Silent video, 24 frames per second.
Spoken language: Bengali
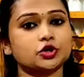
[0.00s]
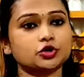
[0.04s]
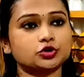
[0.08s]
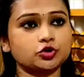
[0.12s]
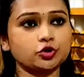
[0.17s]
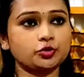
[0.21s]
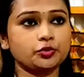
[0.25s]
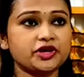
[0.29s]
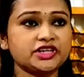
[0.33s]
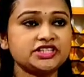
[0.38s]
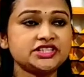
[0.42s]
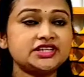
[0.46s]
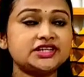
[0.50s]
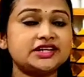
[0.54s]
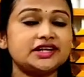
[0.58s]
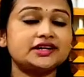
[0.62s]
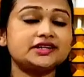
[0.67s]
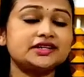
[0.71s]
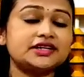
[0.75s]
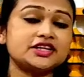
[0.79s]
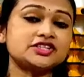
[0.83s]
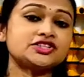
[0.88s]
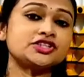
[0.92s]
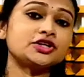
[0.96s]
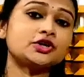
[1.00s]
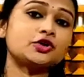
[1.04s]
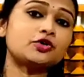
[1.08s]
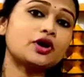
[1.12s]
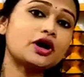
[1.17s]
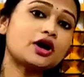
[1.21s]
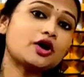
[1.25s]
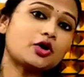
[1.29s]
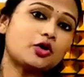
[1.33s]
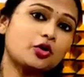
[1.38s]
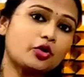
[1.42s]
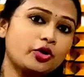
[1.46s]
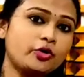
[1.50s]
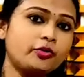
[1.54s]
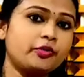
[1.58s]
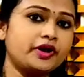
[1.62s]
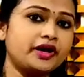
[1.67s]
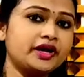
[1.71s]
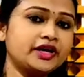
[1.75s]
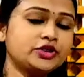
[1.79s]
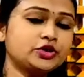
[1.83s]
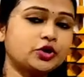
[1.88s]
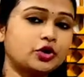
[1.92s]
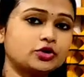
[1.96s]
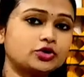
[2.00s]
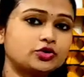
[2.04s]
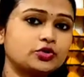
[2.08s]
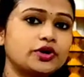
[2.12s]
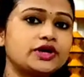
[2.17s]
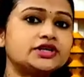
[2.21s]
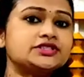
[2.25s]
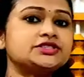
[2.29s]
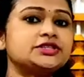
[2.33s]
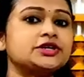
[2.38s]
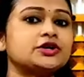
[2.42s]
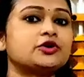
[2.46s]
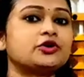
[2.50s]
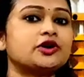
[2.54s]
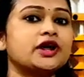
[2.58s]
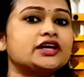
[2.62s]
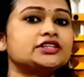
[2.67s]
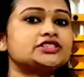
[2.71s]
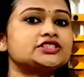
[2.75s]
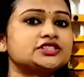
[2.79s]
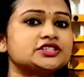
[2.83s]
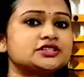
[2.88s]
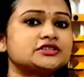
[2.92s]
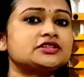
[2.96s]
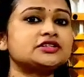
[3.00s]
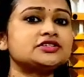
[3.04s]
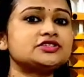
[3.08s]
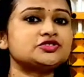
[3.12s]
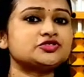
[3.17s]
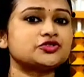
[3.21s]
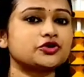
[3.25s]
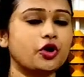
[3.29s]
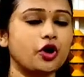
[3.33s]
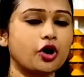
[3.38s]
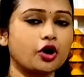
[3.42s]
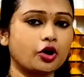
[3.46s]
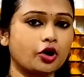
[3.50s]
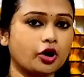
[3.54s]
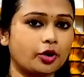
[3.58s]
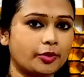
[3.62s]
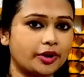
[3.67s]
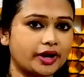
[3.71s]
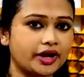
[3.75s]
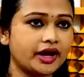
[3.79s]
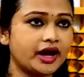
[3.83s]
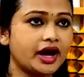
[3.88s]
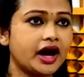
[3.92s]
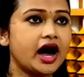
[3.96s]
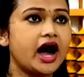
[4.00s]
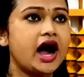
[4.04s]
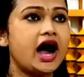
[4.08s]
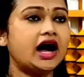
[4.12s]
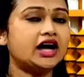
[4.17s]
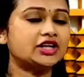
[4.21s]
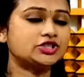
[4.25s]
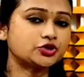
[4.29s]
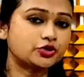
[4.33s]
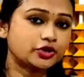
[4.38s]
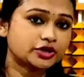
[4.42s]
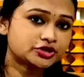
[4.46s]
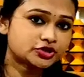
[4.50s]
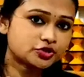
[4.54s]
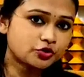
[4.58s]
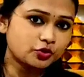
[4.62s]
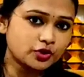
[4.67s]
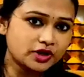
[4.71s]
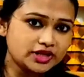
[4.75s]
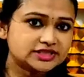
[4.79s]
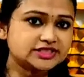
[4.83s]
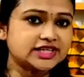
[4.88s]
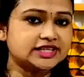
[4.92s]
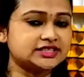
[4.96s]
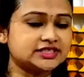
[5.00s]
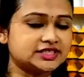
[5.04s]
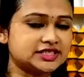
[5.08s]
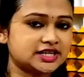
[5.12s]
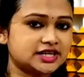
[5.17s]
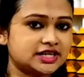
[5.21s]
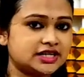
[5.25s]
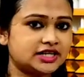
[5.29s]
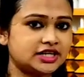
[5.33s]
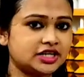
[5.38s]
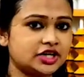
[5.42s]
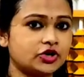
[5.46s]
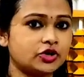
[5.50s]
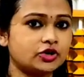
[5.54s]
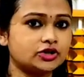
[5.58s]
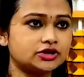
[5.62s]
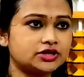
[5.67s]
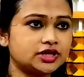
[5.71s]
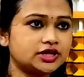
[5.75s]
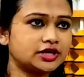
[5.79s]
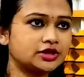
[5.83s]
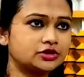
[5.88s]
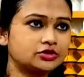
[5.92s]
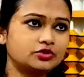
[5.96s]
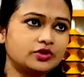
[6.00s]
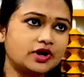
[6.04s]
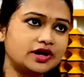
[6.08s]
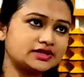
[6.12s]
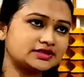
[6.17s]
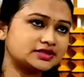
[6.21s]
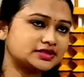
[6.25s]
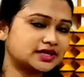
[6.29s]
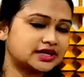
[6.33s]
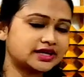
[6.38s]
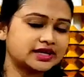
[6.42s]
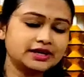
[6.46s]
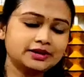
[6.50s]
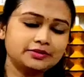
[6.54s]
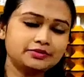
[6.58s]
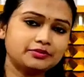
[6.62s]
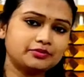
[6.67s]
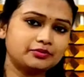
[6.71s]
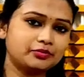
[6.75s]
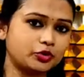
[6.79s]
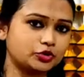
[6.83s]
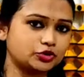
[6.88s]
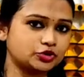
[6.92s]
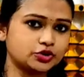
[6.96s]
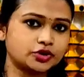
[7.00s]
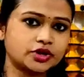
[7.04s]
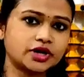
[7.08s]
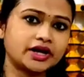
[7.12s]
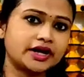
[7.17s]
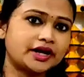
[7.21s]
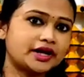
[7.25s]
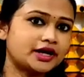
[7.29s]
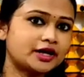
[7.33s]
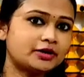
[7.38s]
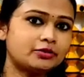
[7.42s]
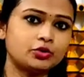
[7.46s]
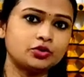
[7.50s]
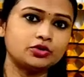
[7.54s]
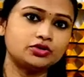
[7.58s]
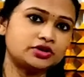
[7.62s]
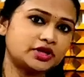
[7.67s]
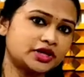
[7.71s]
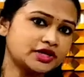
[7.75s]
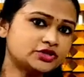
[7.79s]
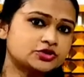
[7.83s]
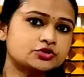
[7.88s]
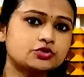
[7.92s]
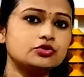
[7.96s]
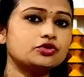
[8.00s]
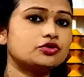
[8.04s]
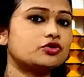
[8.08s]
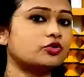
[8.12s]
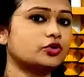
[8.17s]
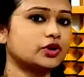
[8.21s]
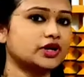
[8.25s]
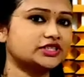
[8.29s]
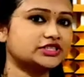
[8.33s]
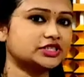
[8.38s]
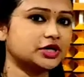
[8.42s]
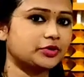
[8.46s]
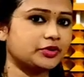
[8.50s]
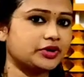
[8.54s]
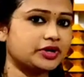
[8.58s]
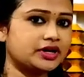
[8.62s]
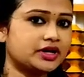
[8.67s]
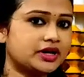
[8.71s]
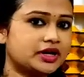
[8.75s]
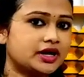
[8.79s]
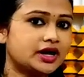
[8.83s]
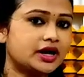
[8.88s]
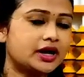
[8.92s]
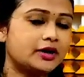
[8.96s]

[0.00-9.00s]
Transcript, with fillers: যত বেশি ডিকটেশন ওরা করবে তত এই সিঙ্ক্রোনাইজেশনটা স্ট্রং হবে আজ ওরা স্কুলে যাচ্ছে না ঠিক কথা কিন্তু আজ থেকে বছর খানেকের মধ্যেই স্কুল খুলে যাবে